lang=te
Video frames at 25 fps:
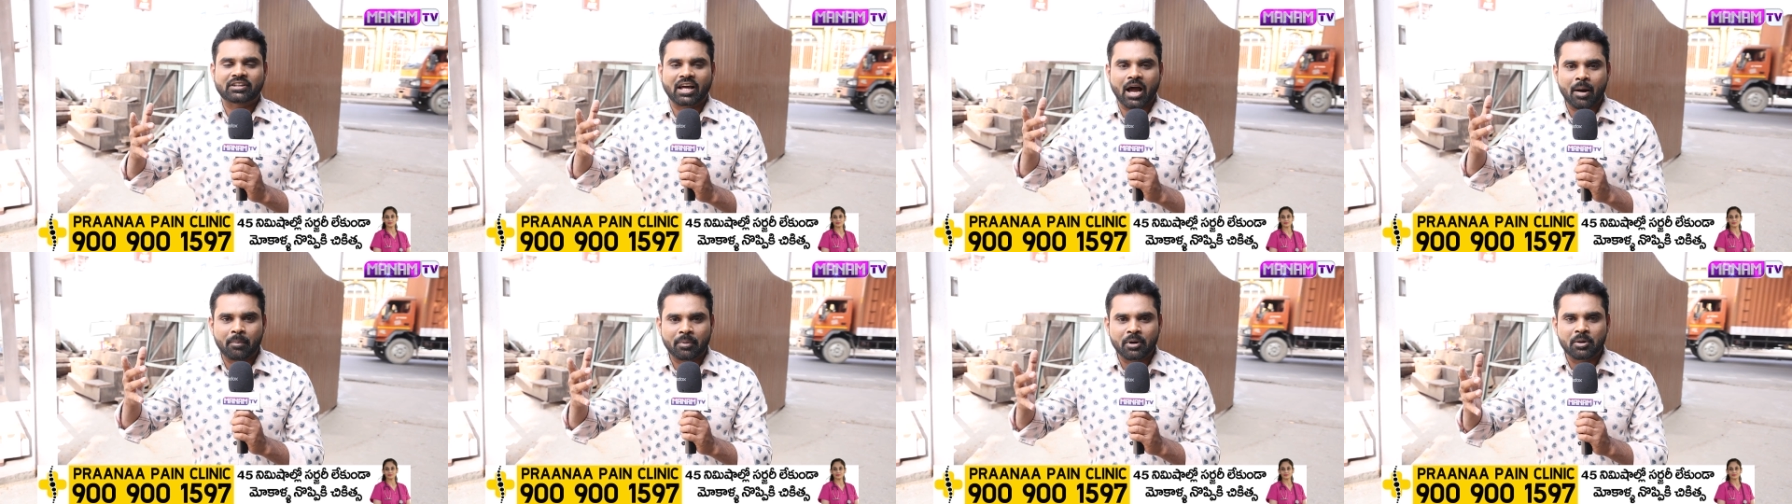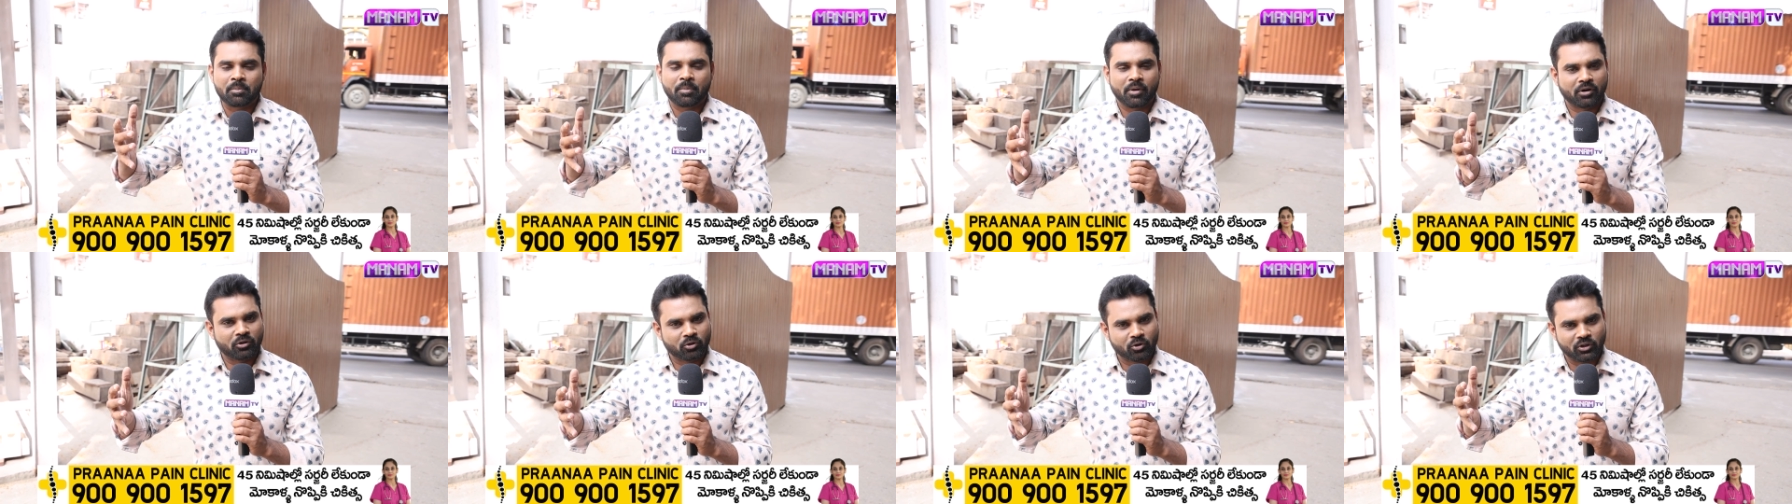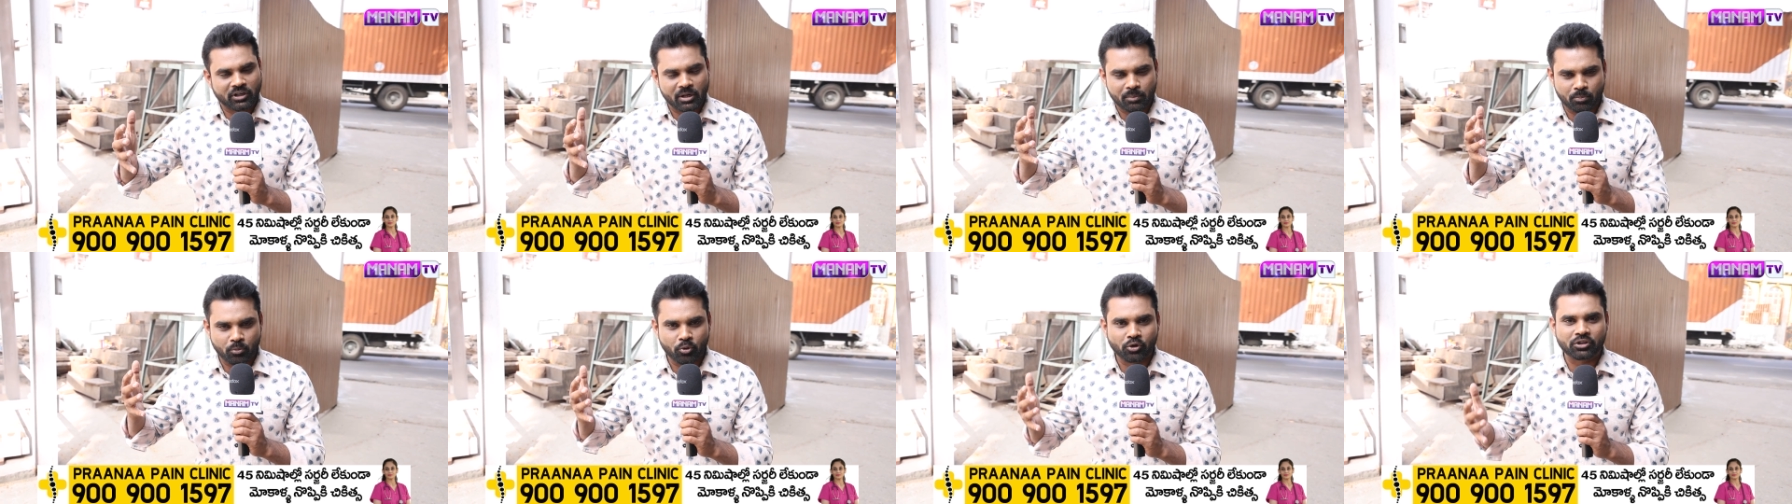తాపడం పనులు
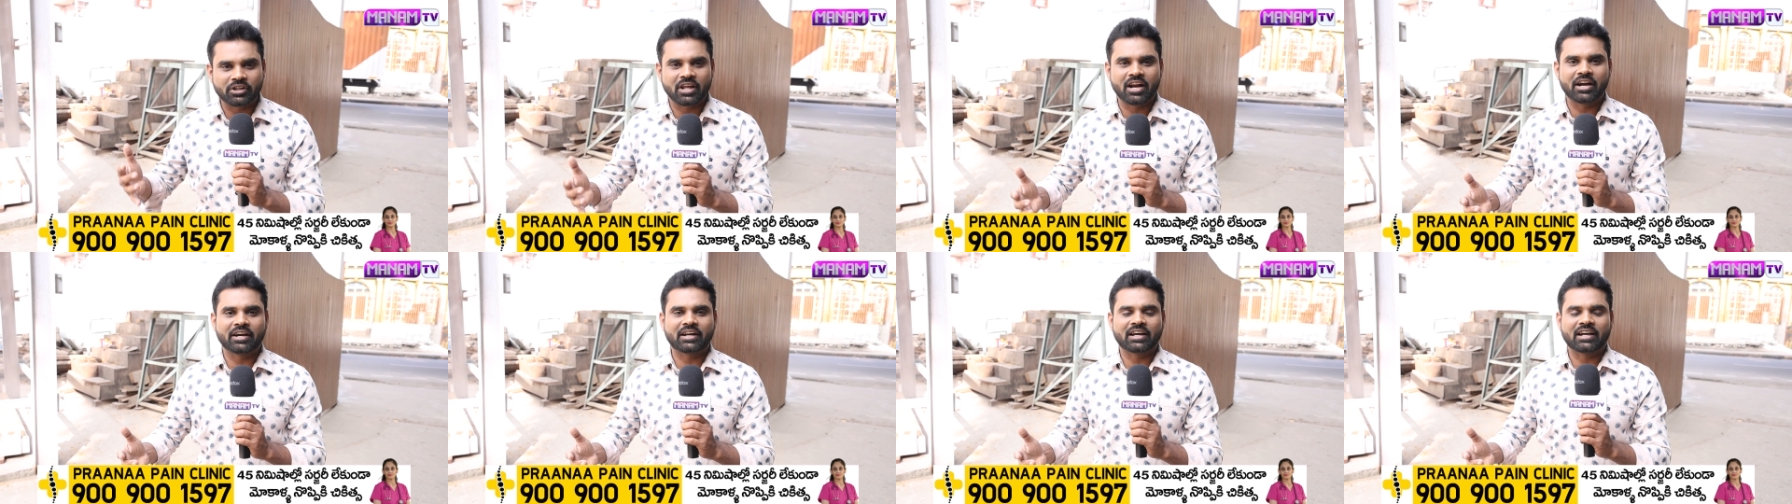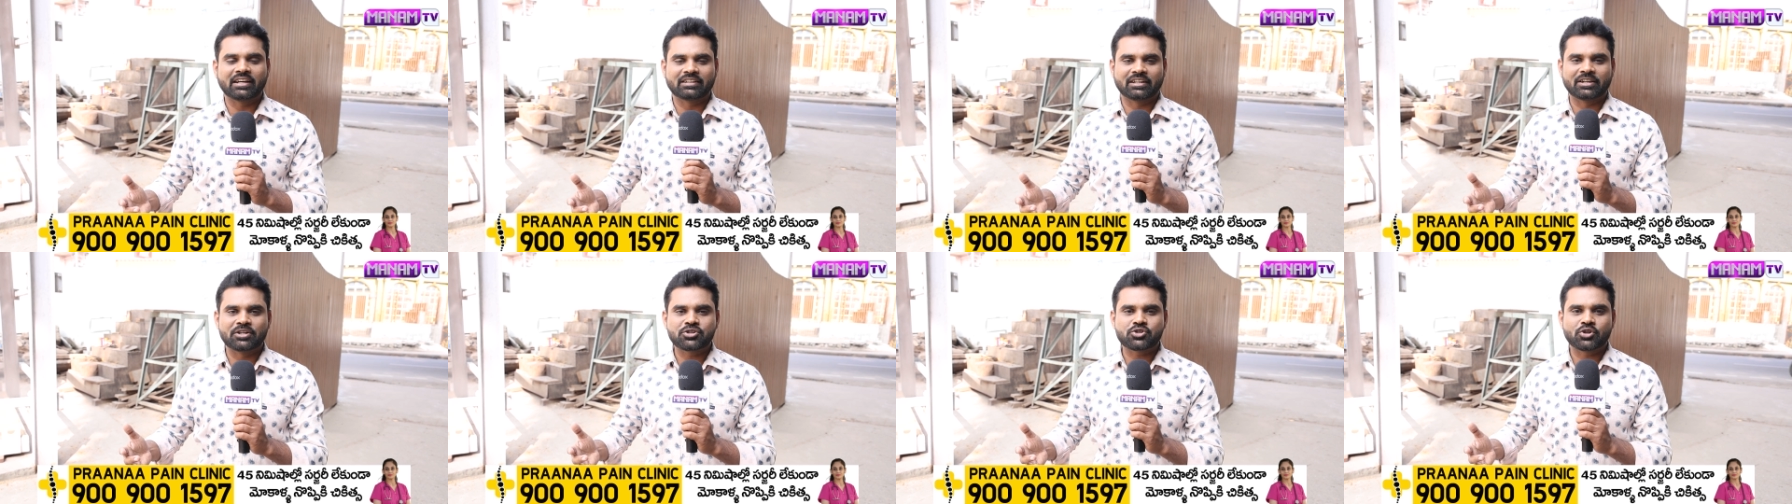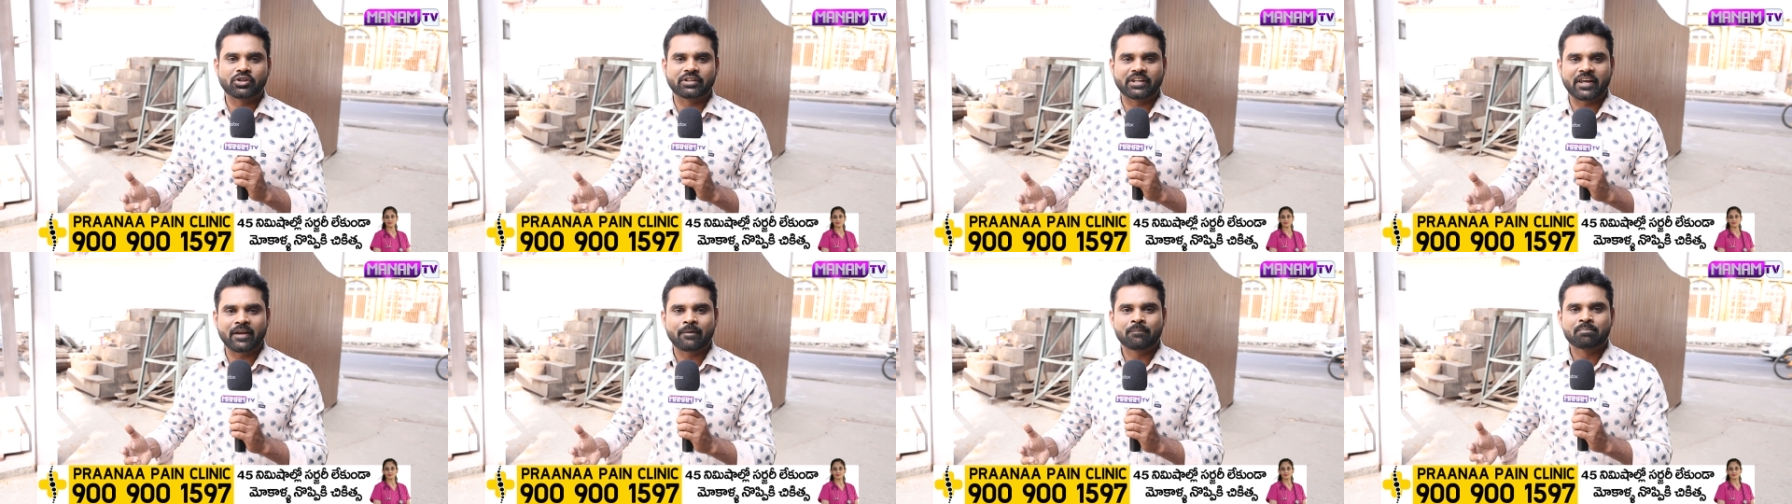కూడా పూర్తయినట్టుగా
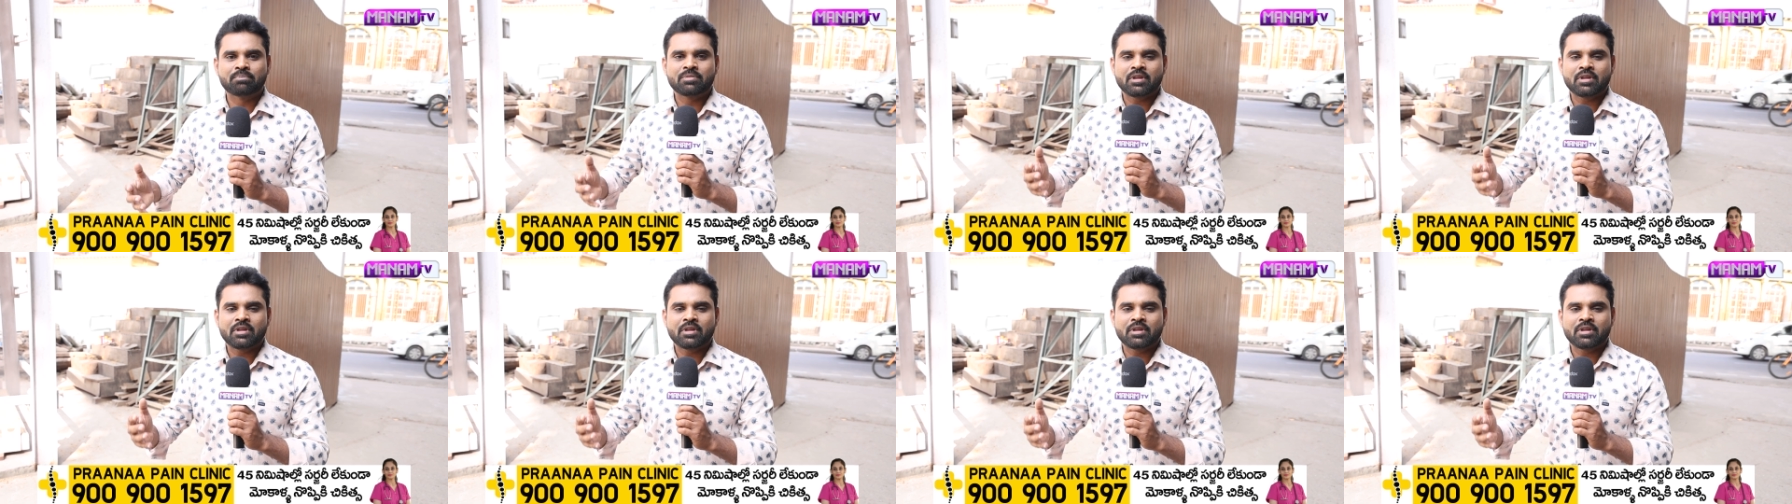తెలుస్తోంది